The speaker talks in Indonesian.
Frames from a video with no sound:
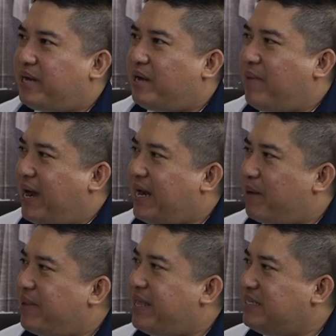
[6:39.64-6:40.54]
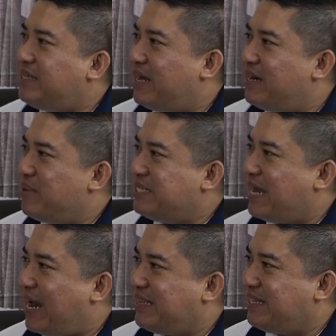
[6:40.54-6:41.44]
perkembangan apa ya sih yang di
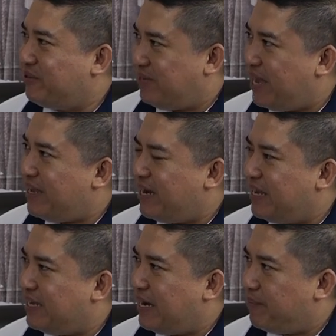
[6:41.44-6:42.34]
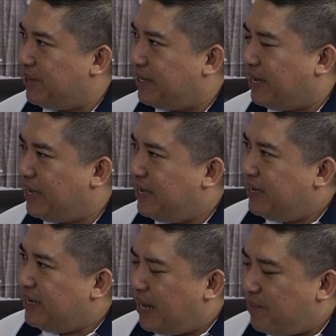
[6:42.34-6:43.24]
masyarakat ya, itu ya, yang, gitu. yang lagi ramenya. Iya,
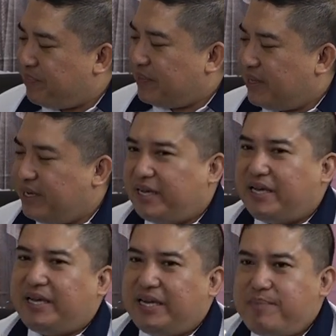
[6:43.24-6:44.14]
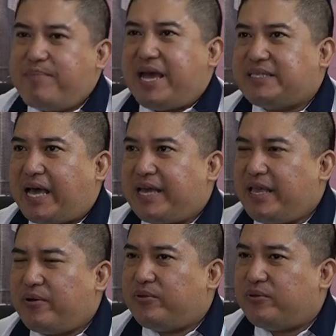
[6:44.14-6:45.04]
betul nah, Bapak. Eh, ini
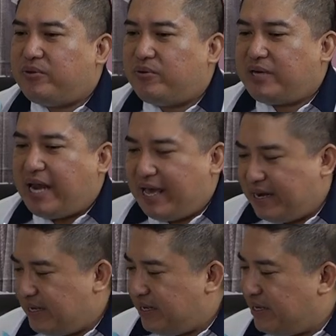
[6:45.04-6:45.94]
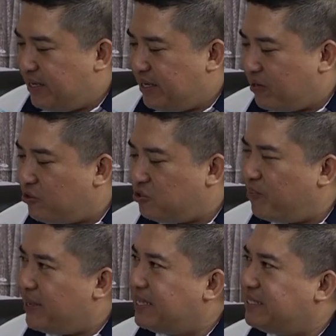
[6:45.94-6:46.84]
biasanya hmm. untuk dari
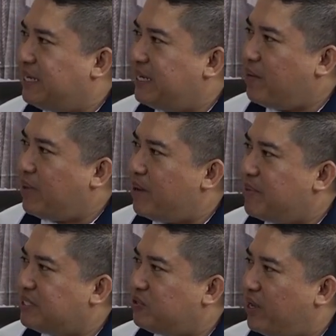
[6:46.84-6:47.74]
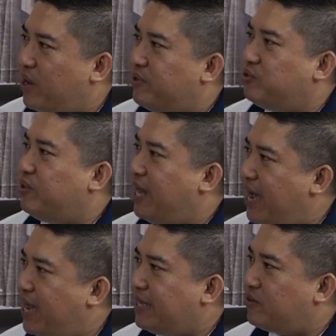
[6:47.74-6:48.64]
konsumennya sendiri apakah mahasiswa yang wisuda
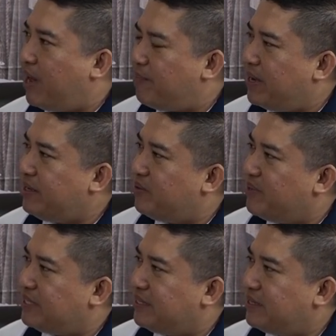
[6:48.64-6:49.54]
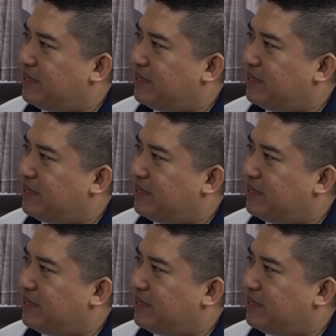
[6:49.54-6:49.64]
hmm. atau apa gitu biasanya?